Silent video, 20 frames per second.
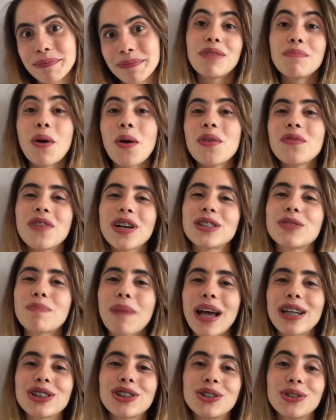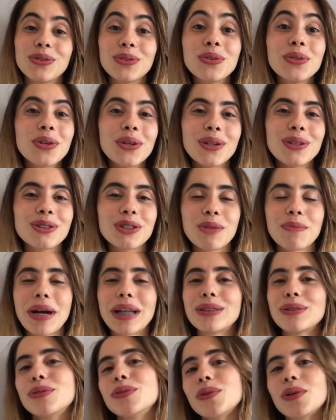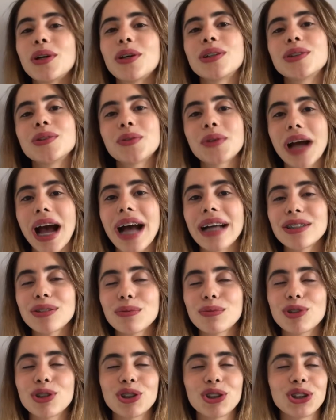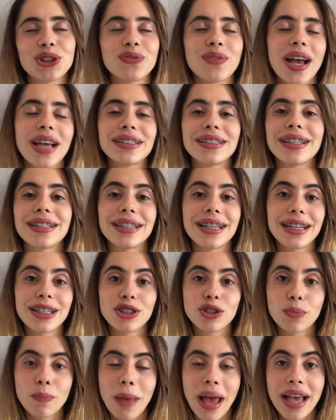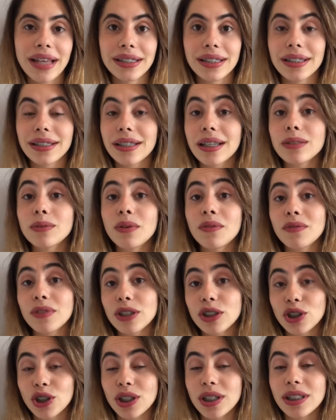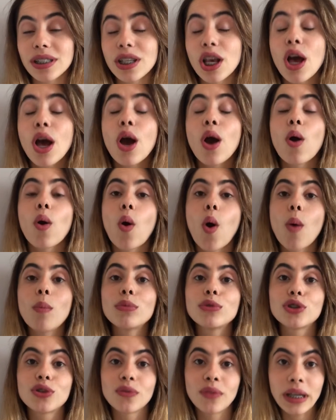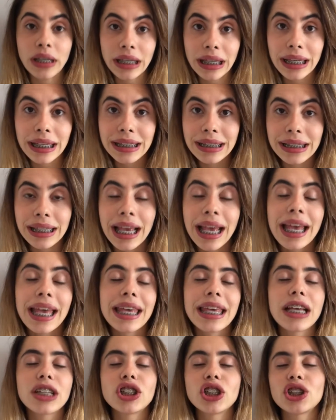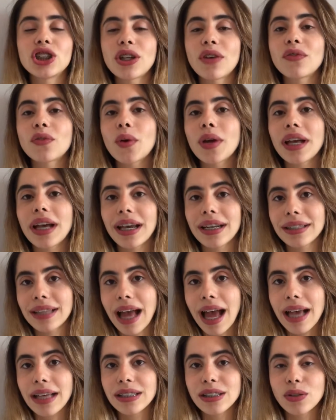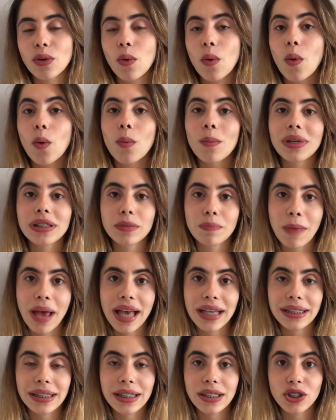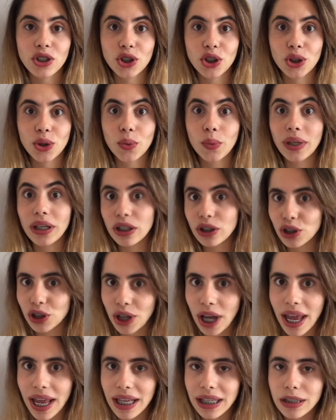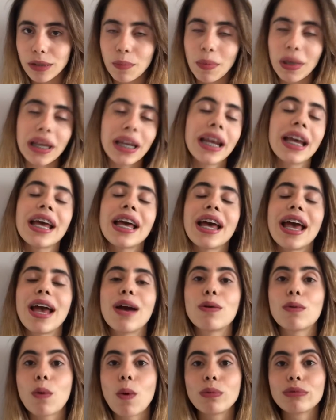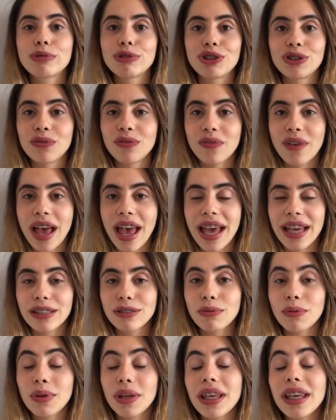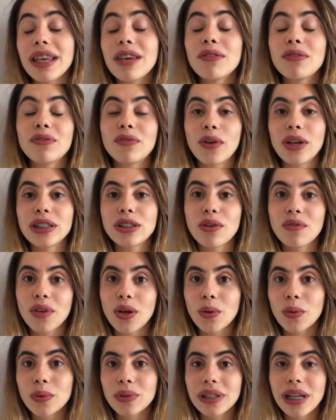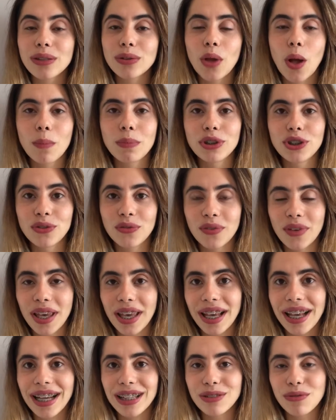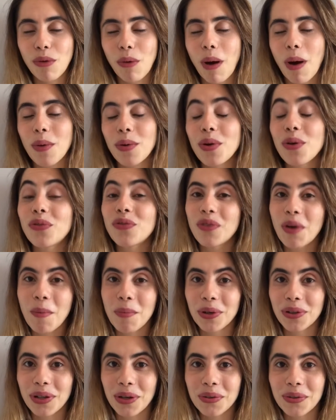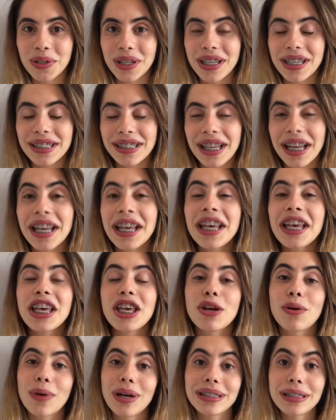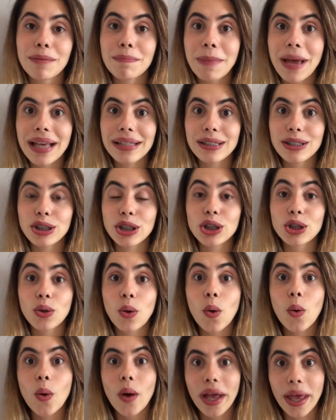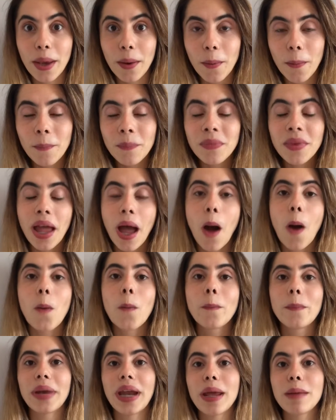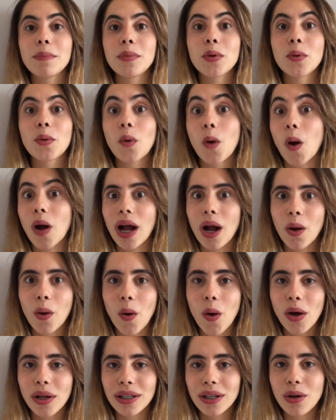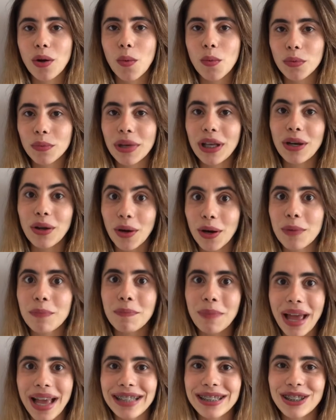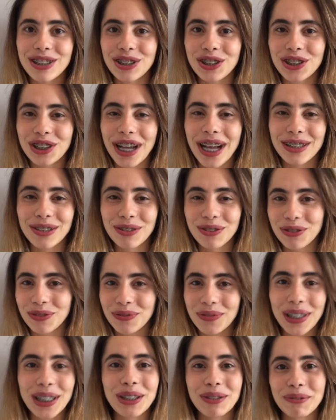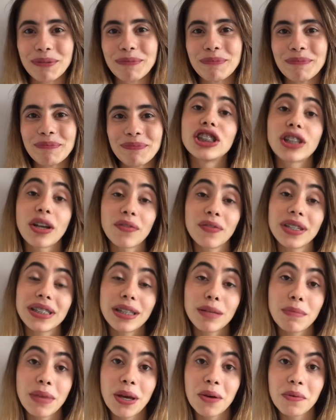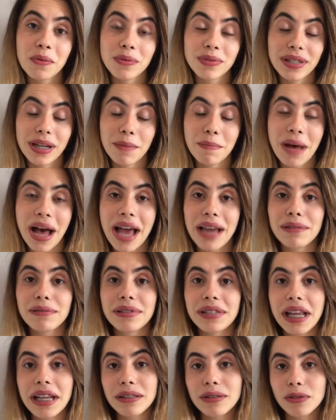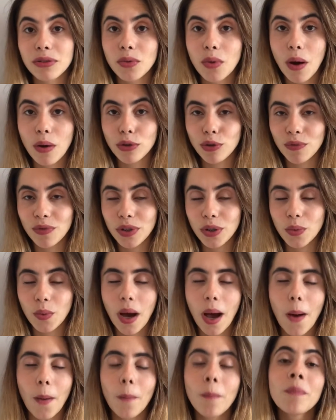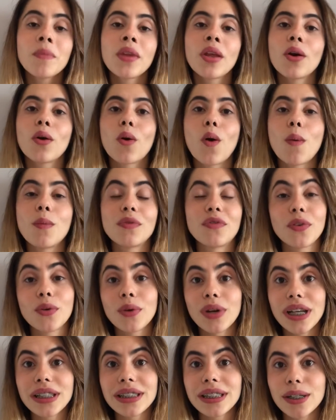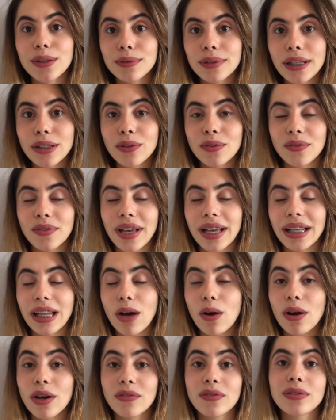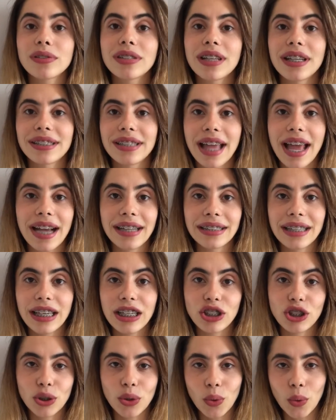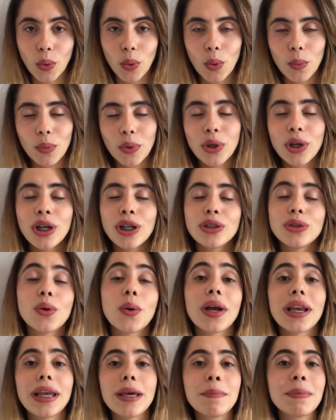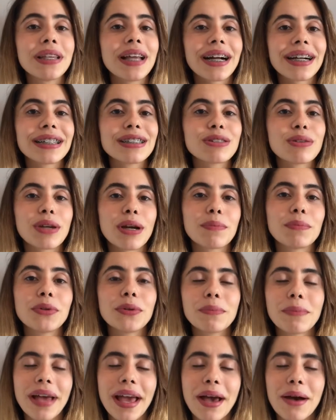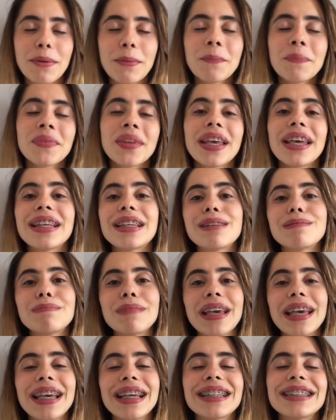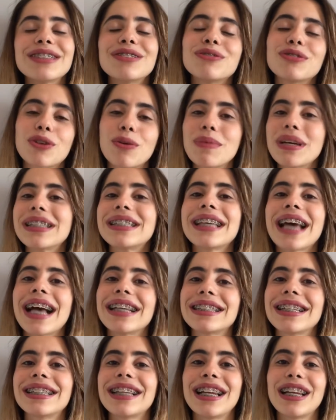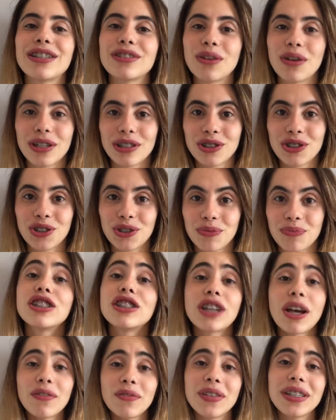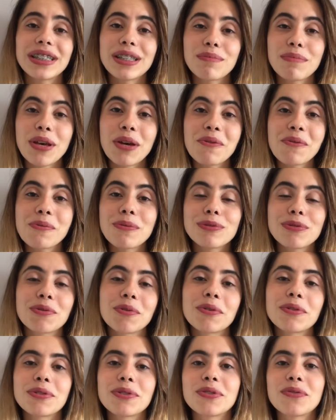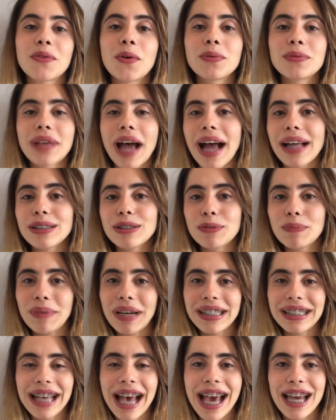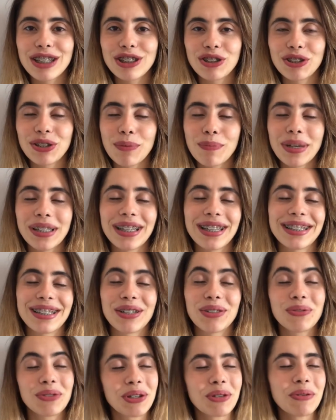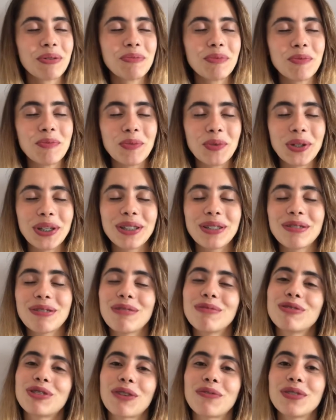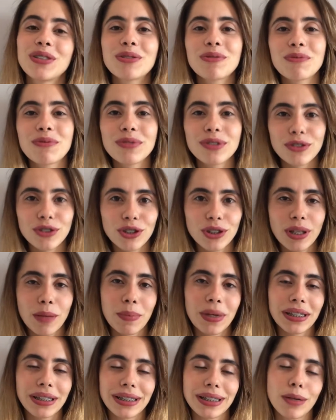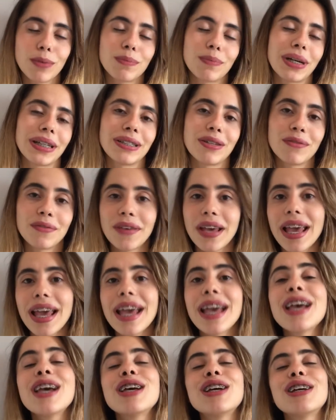Bom, eu faço parte de um núcleo chamado Núcleo Educato, onde a gente faz dezenas de peças, tanto infantis como juvenis, e a gente já ficou em cartaz com algumas peças de William Shakespeare, é, O Conto de Inverno, e Foi em Toverruna, do Lope de Vega, no qual eu fui a protagonista. E com essa peça a gente concorreu ao prêmio Coca-Cola como melhor peça de teatro juvenil. Já fiz também alguns trabalhos dentro do audiovisual, como figuração na novela Órfãos da Terra da Rede Globo, no clipe da cantora Bluebell e também nos comerciais da Telha Norte. Já fiz também alguns cursos voltados para essa área de interpretação que eu amo muito, então já fiz um curso de interpretação para TV,